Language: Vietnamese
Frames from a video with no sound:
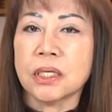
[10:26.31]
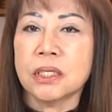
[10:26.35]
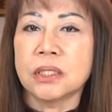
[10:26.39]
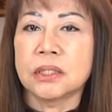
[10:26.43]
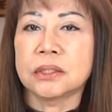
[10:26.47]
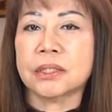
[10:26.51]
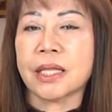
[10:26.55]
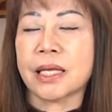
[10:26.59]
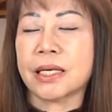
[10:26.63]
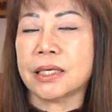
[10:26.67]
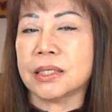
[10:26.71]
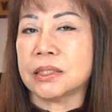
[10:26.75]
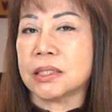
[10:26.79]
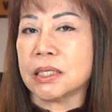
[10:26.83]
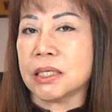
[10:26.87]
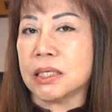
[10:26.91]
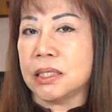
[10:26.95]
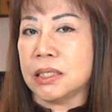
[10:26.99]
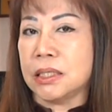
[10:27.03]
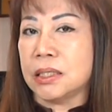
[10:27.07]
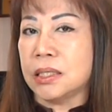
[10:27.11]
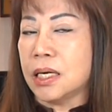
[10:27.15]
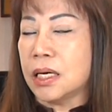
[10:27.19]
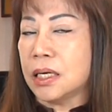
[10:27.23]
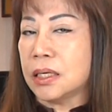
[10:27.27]
từ thành
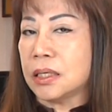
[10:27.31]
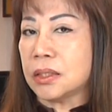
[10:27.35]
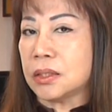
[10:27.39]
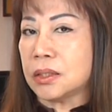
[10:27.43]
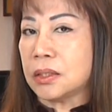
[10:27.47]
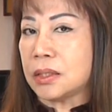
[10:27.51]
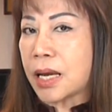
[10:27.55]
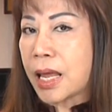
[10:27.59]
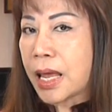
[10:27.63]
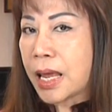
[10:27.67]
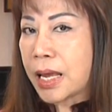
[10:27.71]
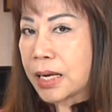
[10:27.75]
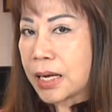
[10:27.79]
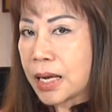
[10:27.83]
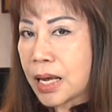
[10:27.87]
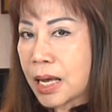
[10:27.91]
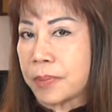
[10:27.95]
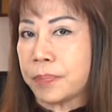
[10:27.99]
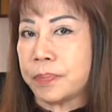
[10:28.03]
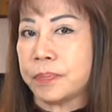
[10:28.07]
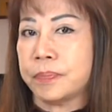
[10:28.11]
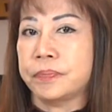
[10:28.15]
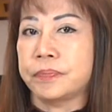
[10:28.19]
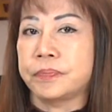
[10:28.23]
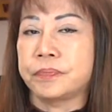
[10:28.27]
thị đến làng
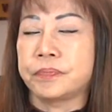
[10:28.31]
ấp